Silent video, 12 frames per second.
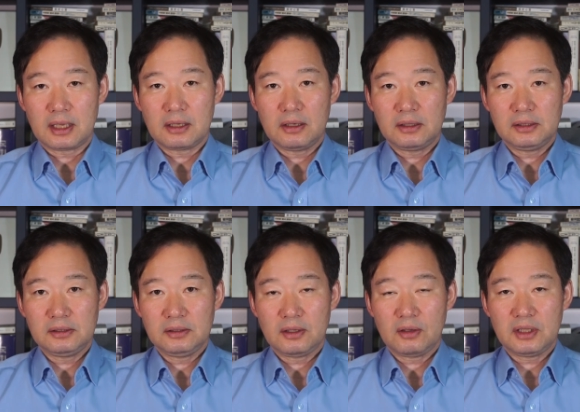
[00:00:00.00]

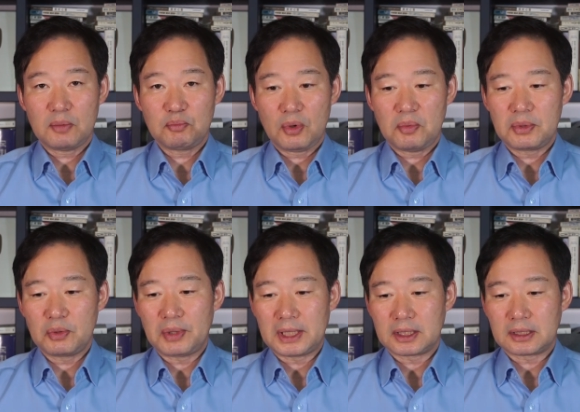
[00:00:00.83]
이거는 현행법
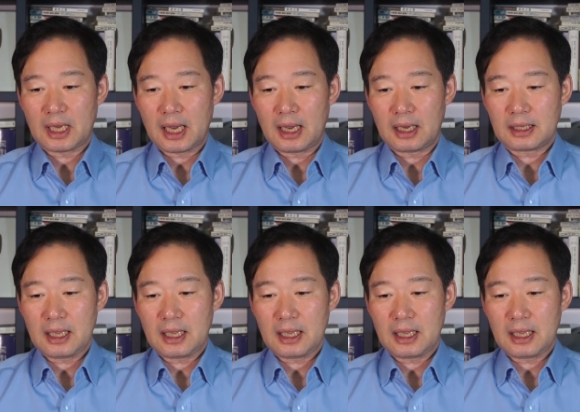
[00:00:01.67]
위반이다.